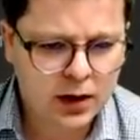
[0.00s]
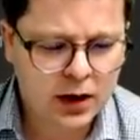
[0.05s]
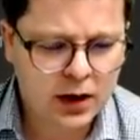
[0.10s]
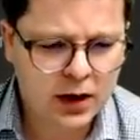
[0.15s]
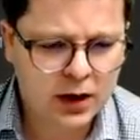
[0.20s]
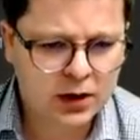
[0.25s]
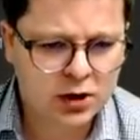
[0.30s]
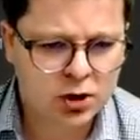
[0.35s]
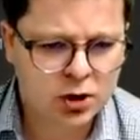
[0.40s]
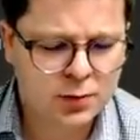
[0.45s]

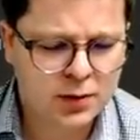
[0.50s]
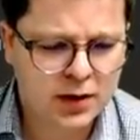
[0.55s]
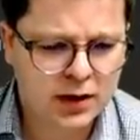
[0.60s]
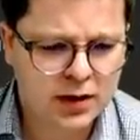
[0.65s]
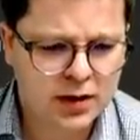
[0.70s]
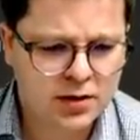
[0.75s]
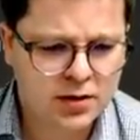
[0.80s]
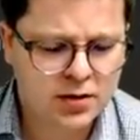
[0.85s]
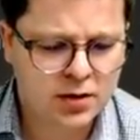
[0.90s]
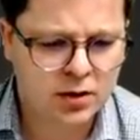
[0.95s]
ale groźby
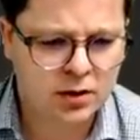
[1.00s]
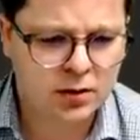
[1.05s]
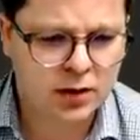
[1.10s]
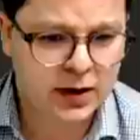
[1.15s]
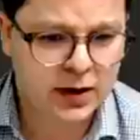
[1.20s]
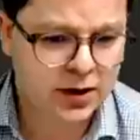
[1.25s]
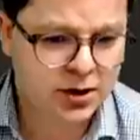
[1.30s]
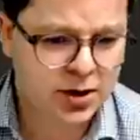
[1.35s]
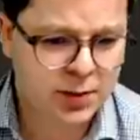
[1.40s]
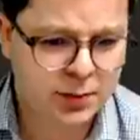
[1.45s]
jakieś są.
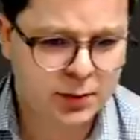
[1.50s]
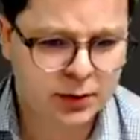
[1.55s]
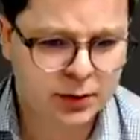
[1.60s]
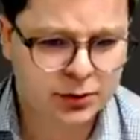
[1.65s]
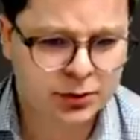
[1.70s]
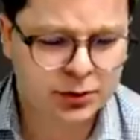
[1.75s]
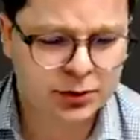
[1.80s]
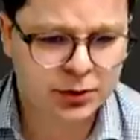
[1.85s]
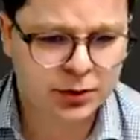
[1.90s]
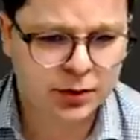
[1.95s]
A niech się
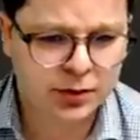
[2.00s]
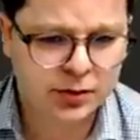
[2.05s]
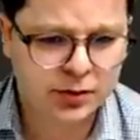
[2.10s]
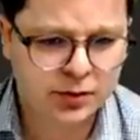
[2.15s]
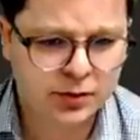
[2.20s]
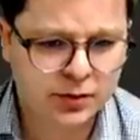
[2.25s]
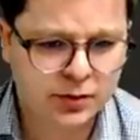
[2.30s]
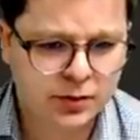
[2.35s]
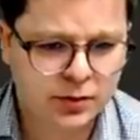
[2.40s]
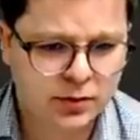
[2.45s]
poci.
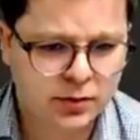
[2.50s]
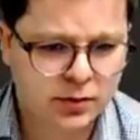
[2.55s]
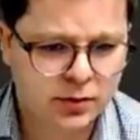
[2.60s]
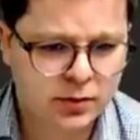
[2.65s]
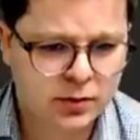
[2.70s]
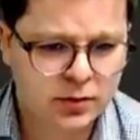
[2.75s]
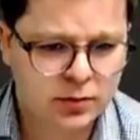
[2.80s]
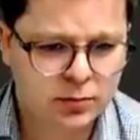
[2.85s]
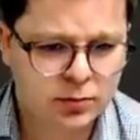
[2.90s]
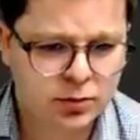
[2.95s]

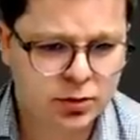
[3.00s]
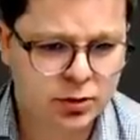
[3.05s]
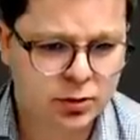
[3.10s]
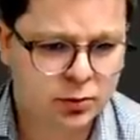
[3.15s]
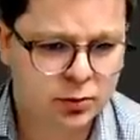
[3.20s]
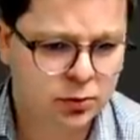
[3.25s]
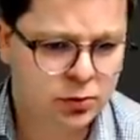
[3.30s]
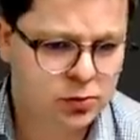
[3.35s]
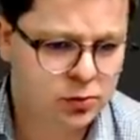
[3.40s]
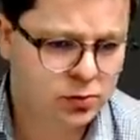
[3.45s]
Może
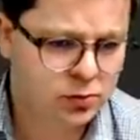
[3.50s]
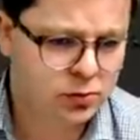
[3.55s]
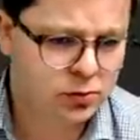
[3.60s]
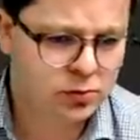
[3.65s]
tu?